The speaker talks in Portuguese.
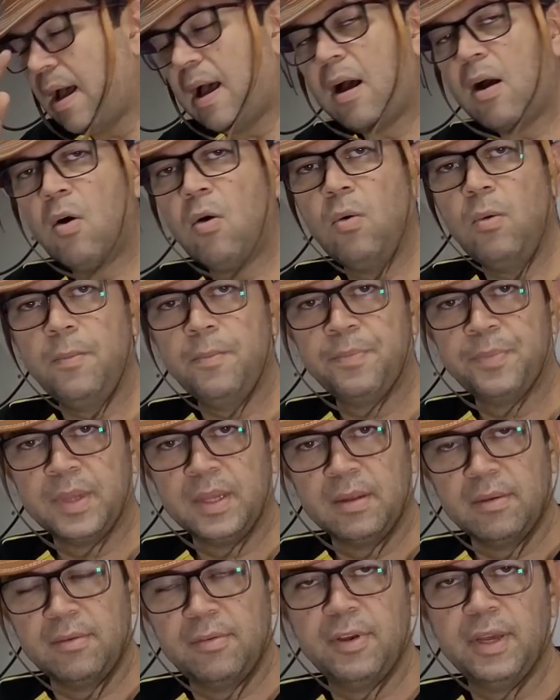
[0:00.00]
Ao
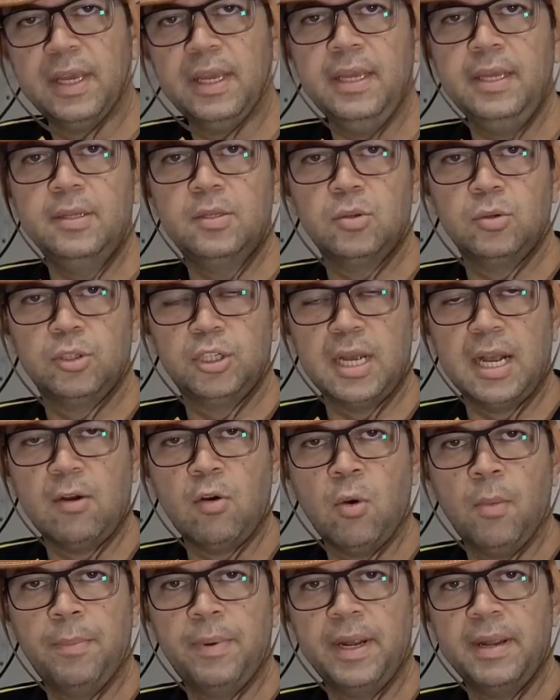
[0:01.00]
ver isso, já
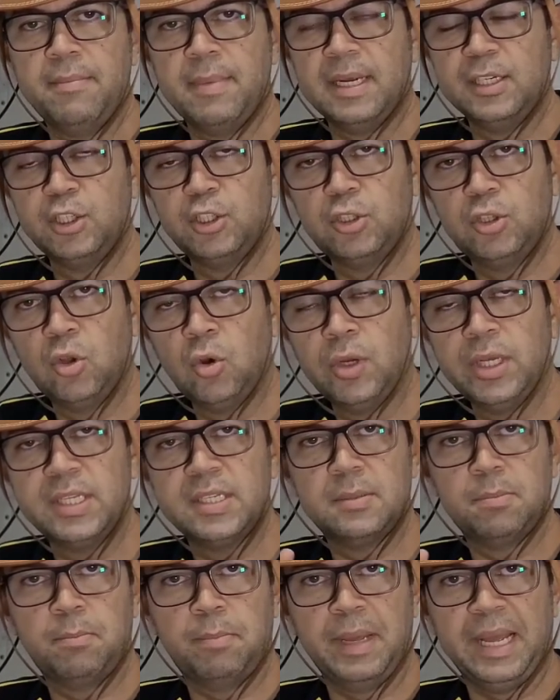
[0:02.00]
comprei mais
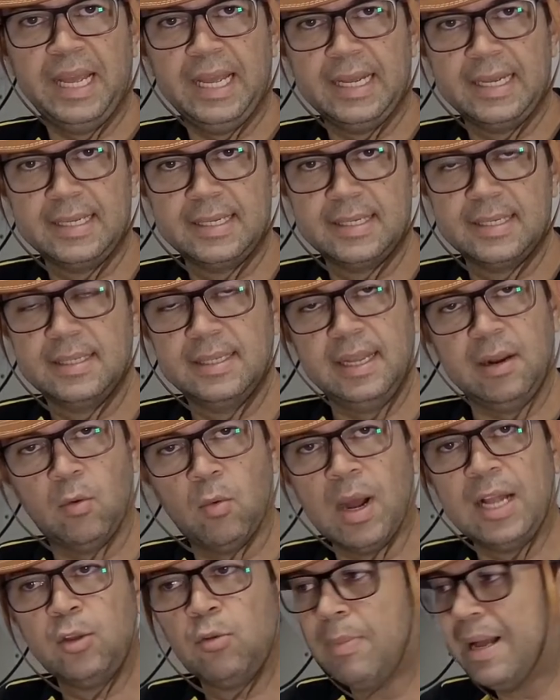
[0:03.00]
dois packs de
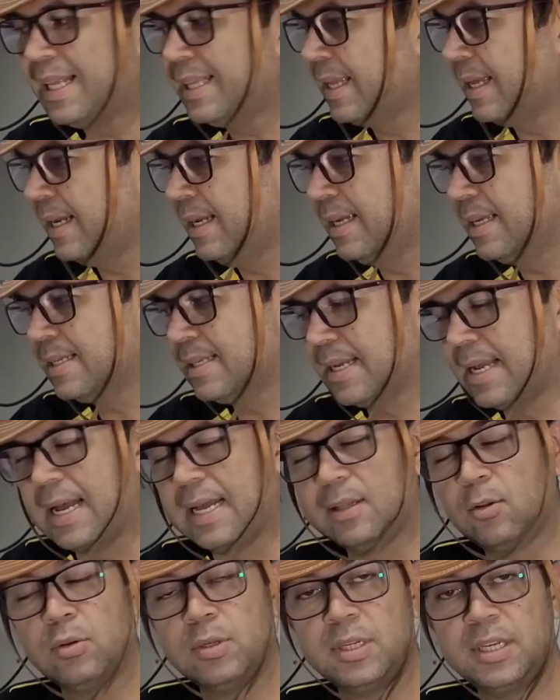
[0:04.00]
quatro baterias
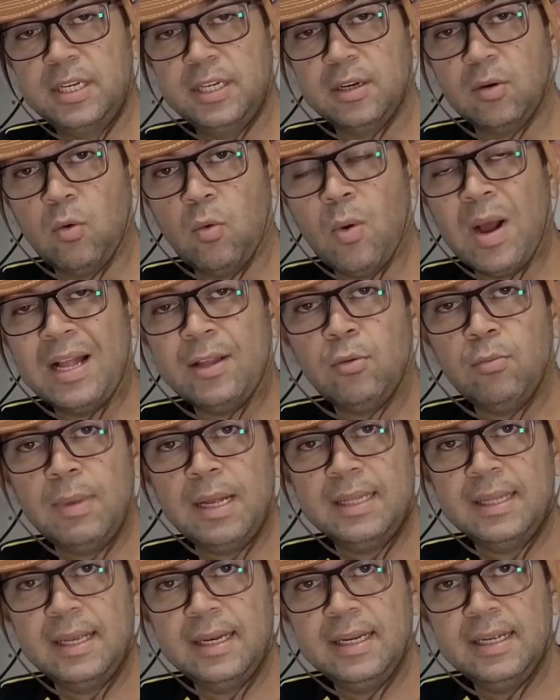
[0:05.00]
cada, ou seja, quatro
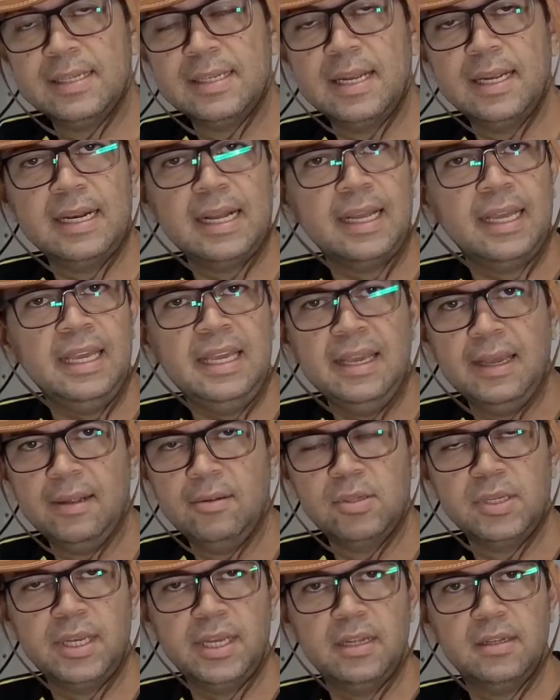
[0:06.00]
baterias saindo a
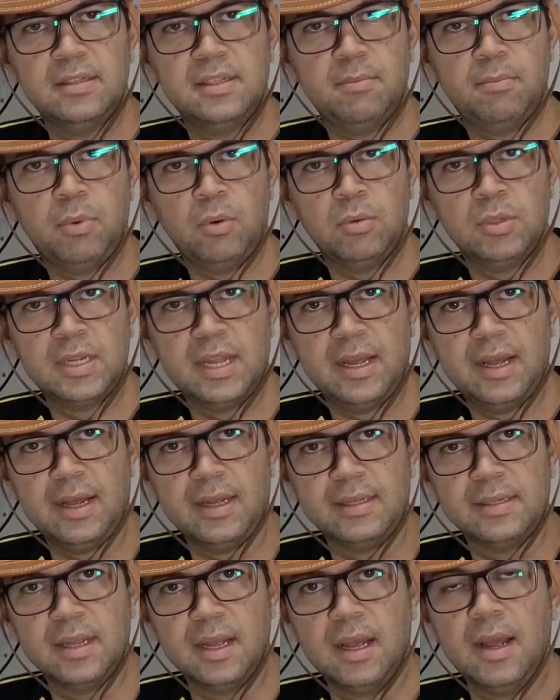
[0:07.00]
500, 500 e poucos
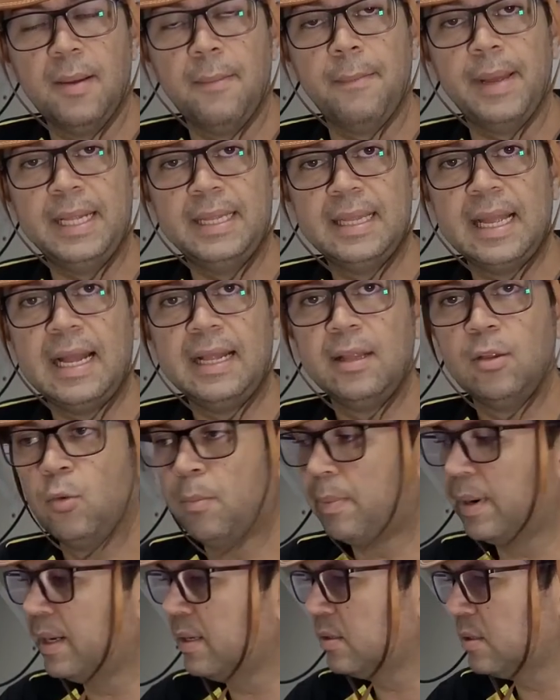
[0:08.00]
reais. Metade
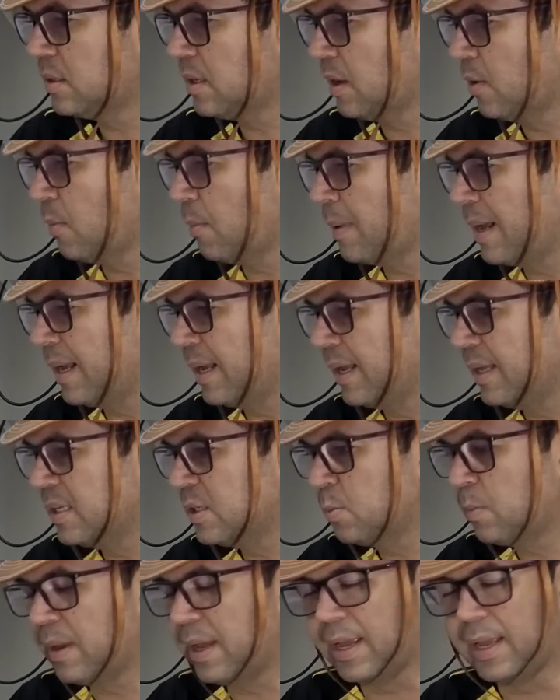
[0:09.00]
do preço que eu paguei
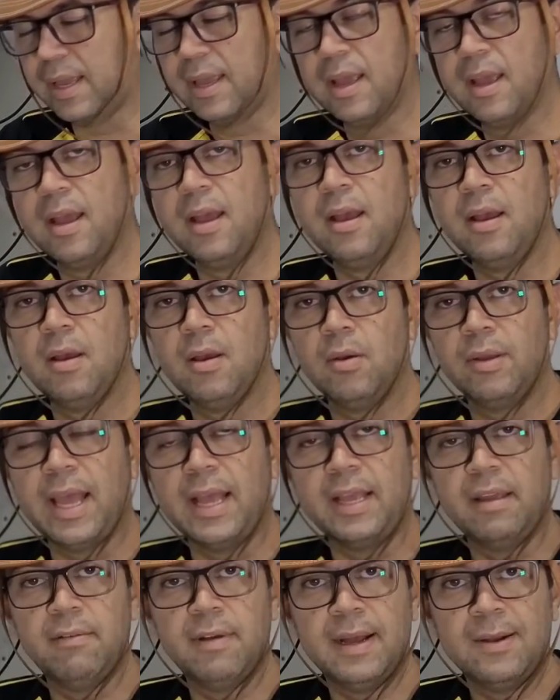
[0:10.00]
esse pack. O que
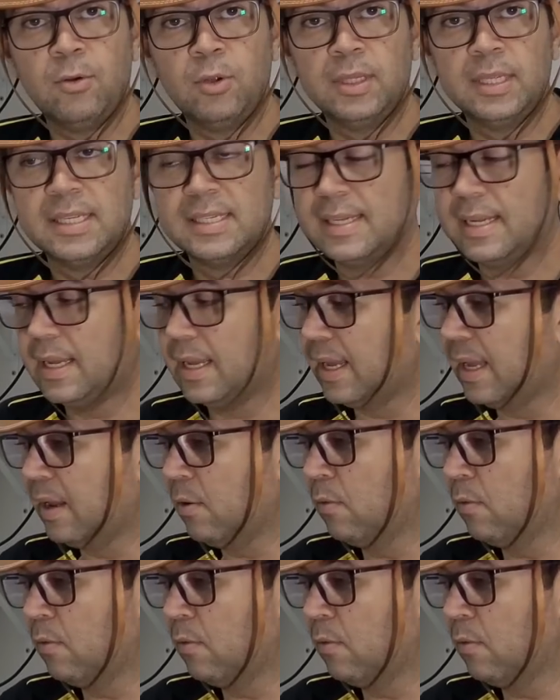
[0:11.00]
é que vai acontecer?